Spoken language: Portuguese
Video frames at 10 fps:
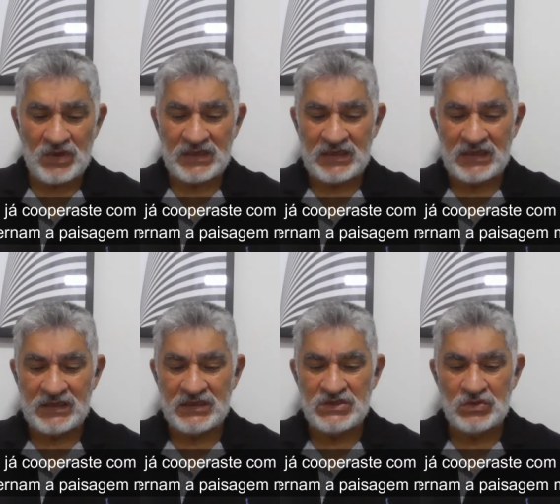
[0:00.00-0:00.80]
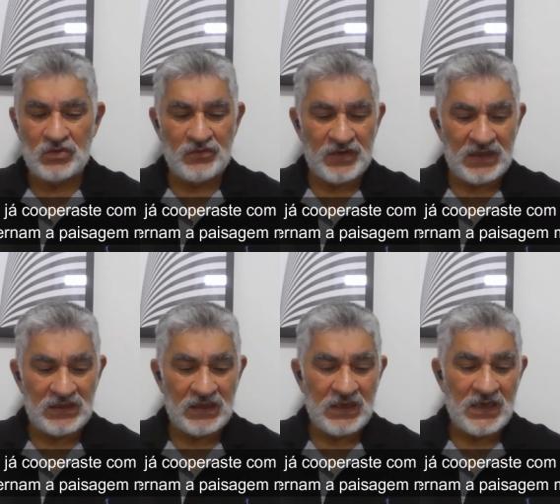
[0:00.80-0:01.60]
com aquele que te
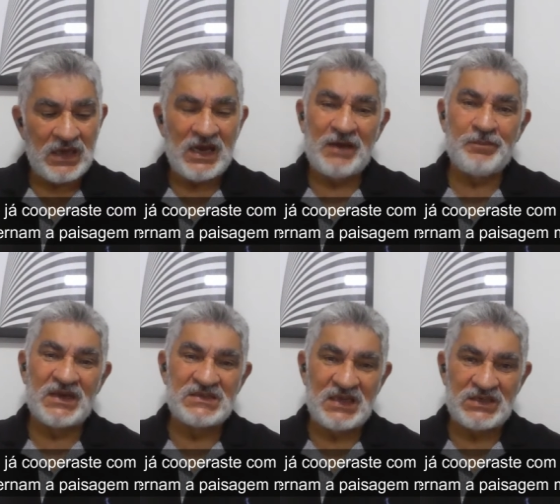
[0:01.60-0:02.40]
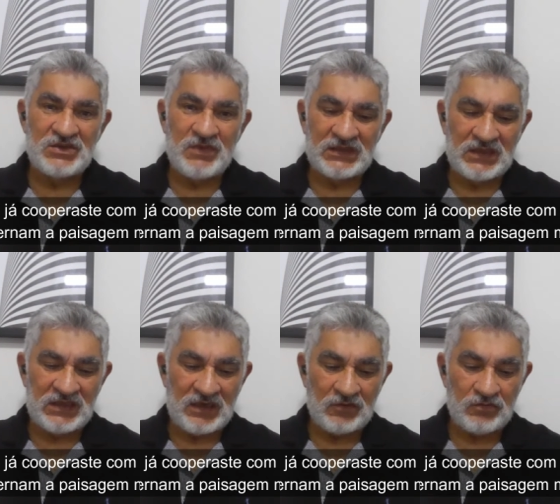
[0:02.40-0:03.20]
governa a paisagem
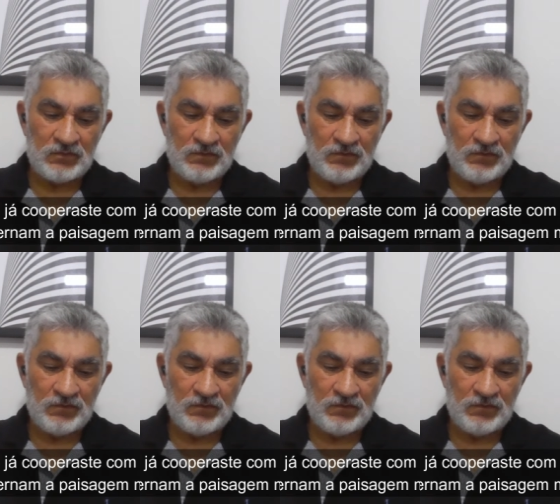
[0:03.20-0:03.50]
material.